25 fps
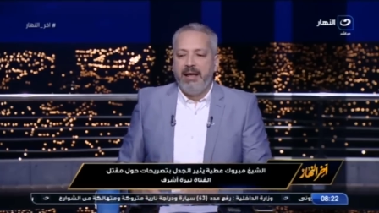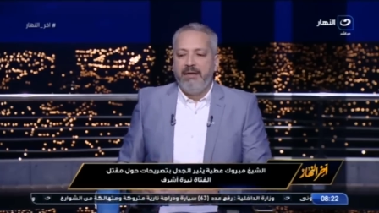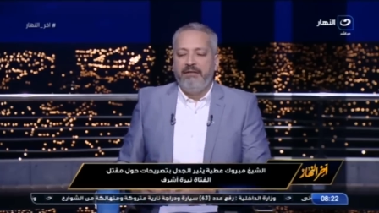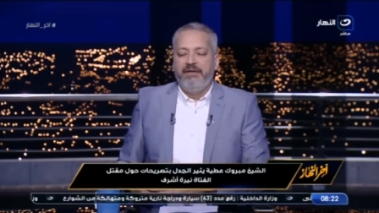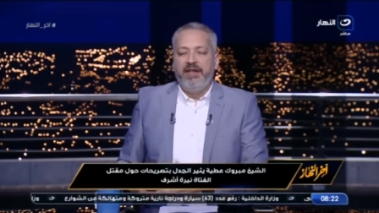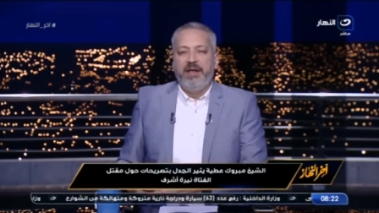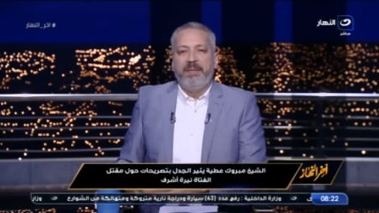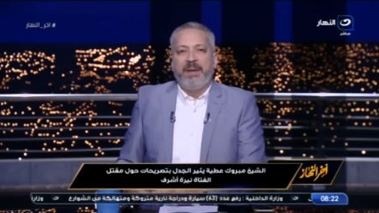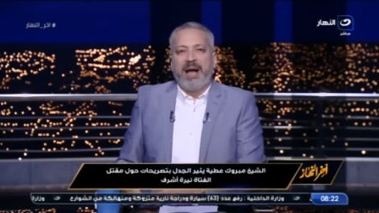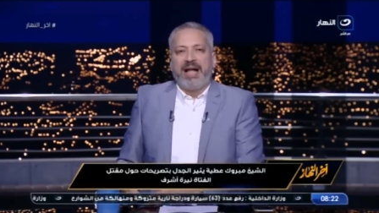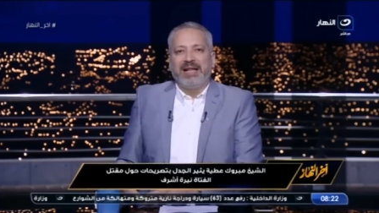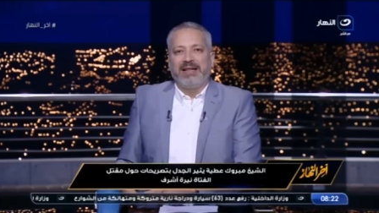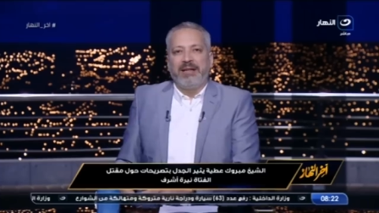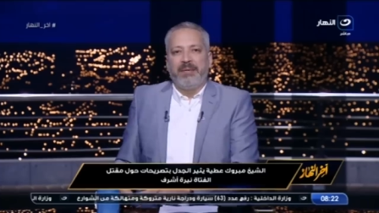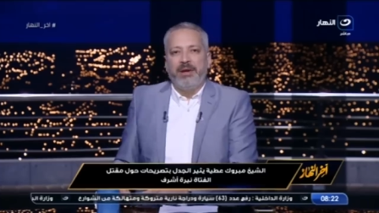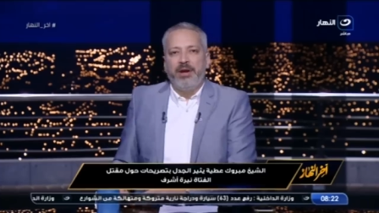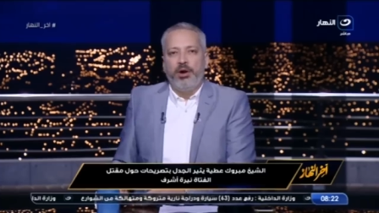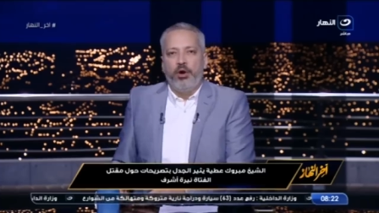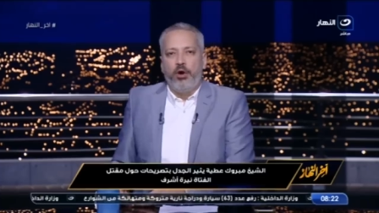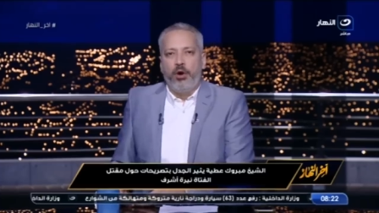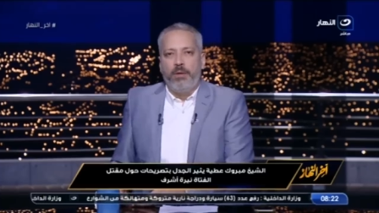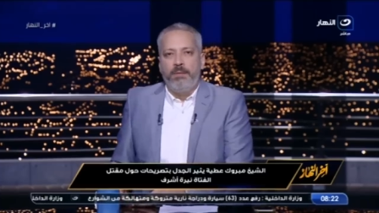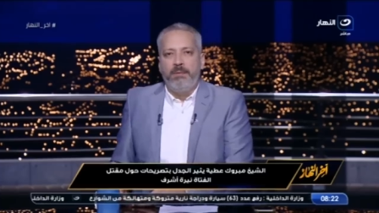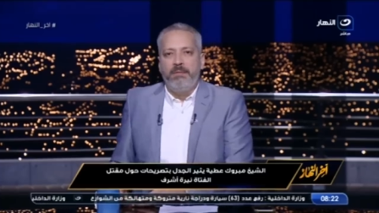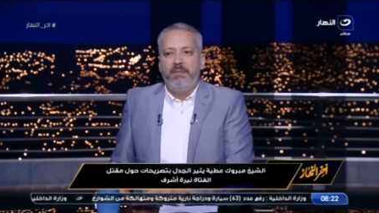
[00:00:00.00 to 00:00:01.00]
في بعض
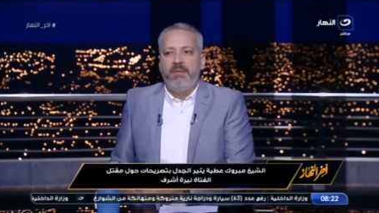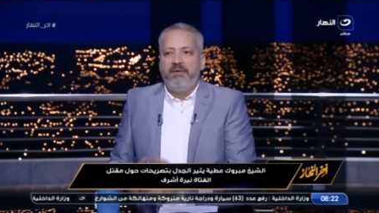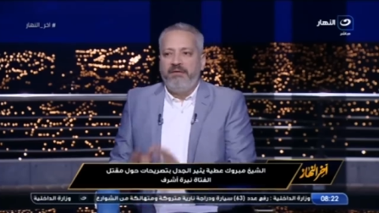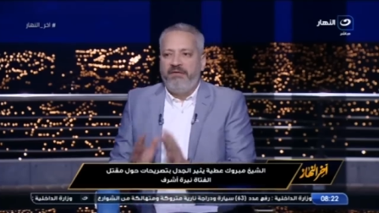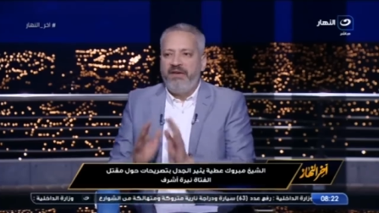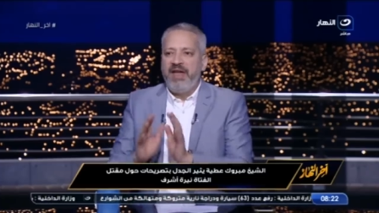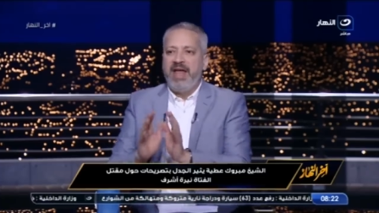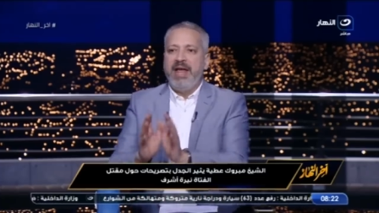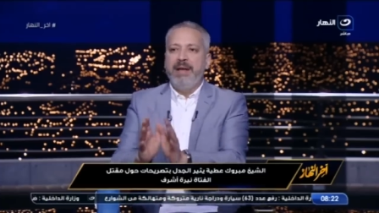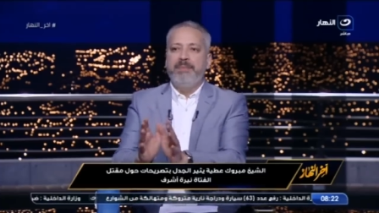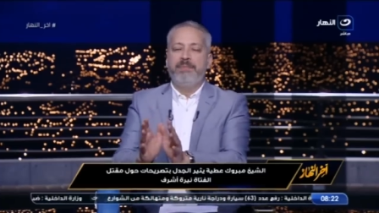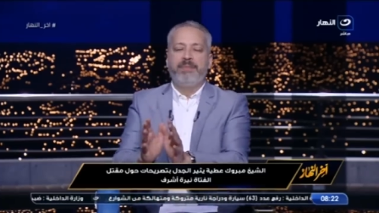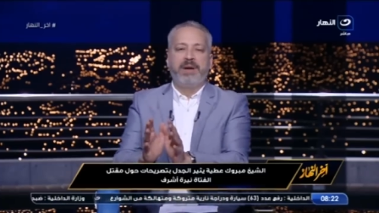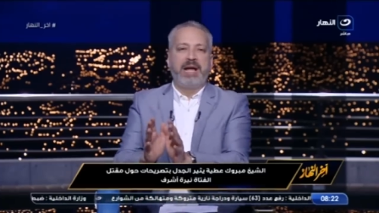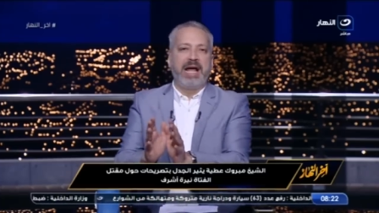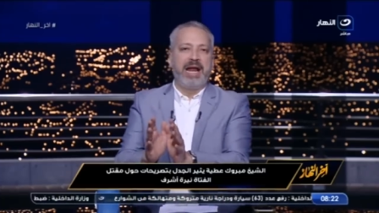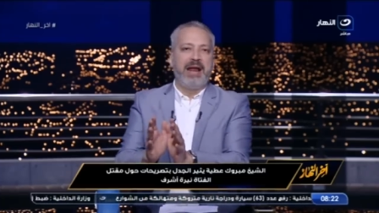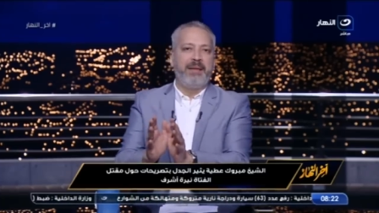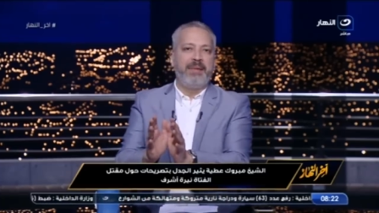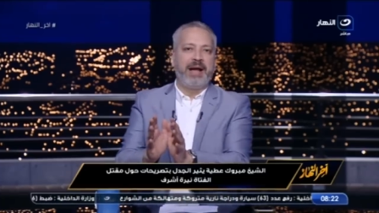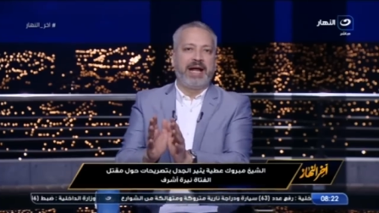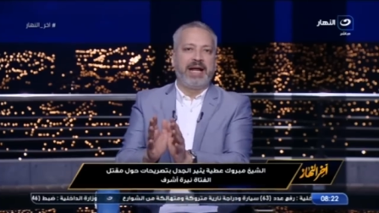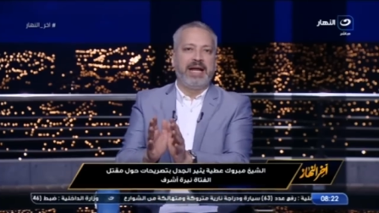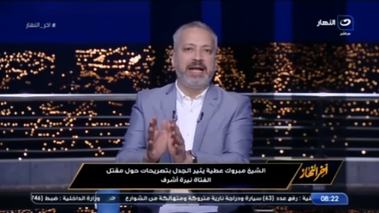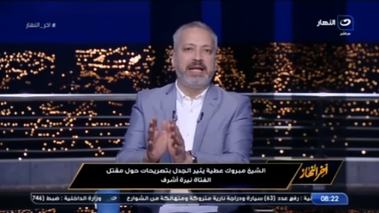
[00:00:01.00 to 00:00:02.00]
منهم فهم
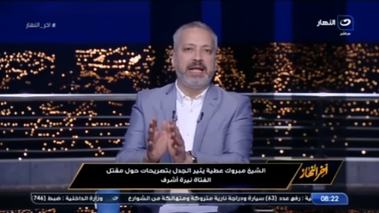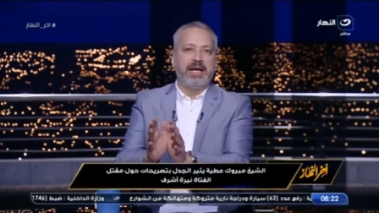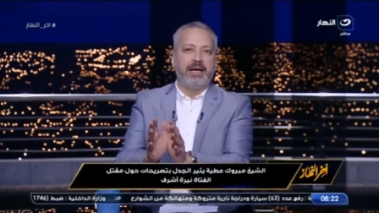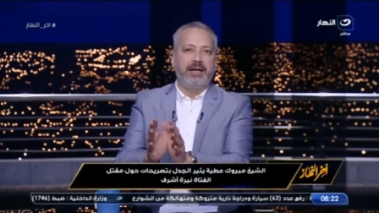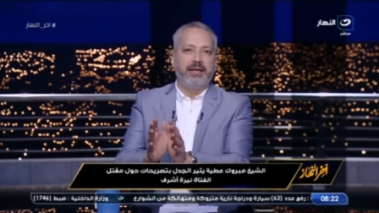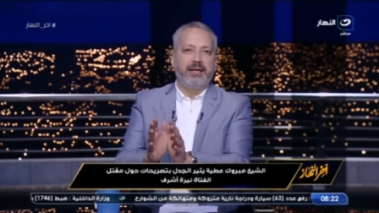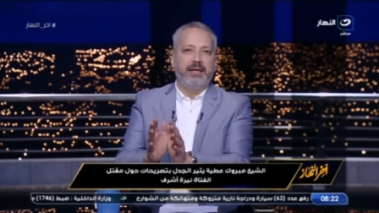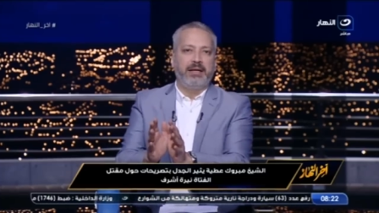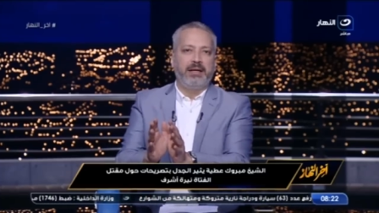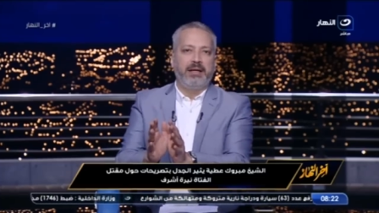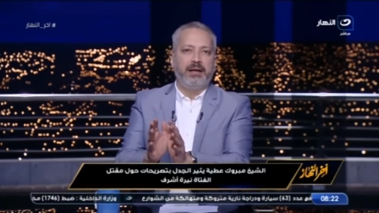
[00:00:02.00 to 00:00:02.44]
كلامك كده